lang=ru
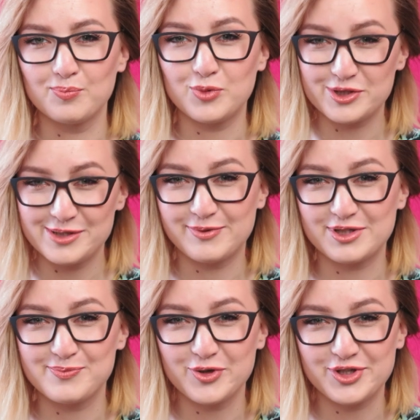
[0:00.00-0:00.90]
После
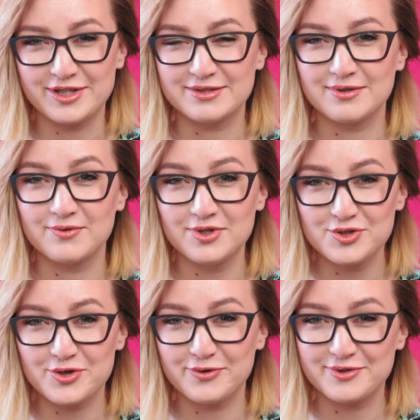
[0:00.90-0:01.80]
просмотра этого
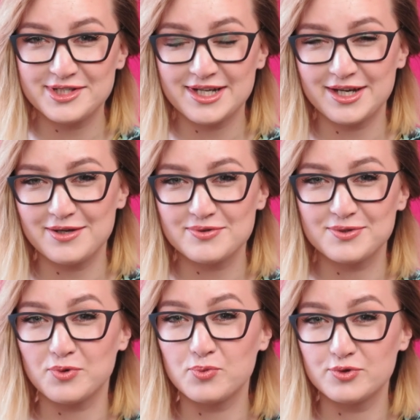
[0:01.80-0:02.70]
видео вы, скорее
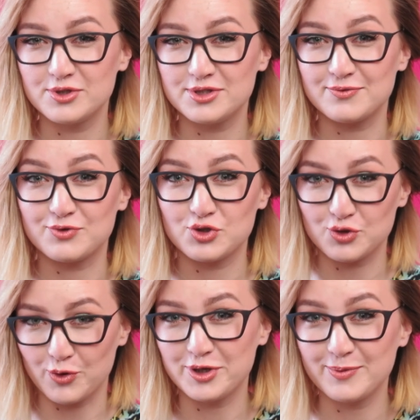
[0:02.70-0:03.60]
всего, будете в
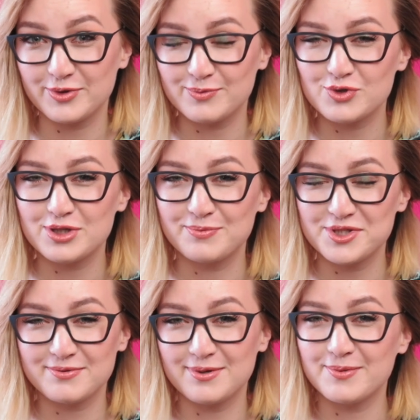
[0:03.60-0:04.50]
шоке, потому что мы
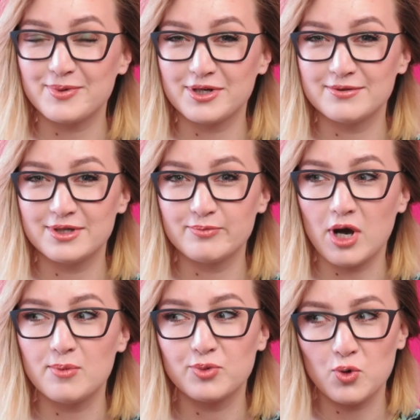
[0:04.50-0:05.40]
с вами поговорим
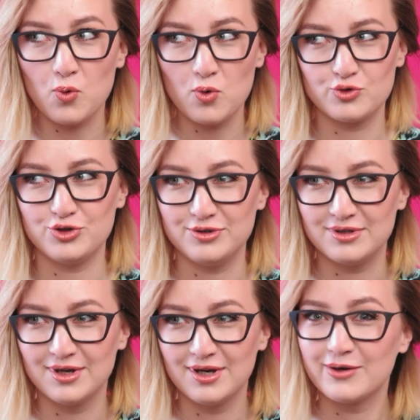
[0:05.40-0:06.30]
об очень
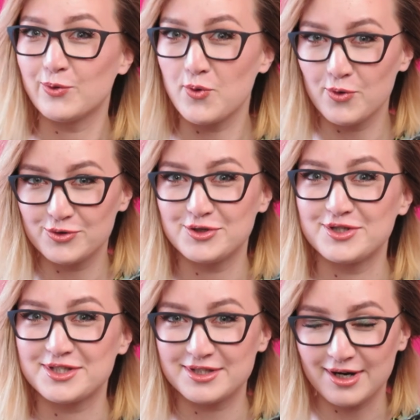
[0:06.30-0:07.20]
очень
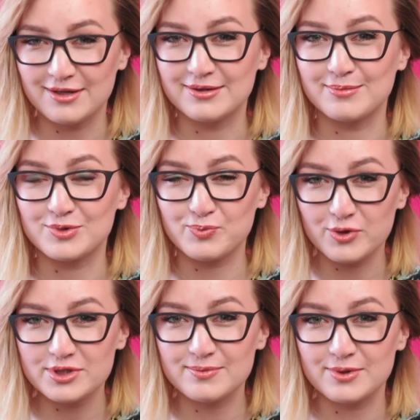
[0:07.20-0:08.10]
странном
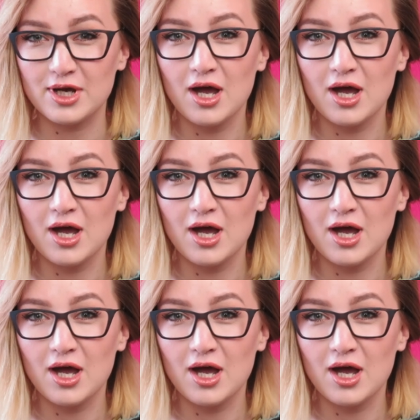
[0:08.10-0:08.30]
способе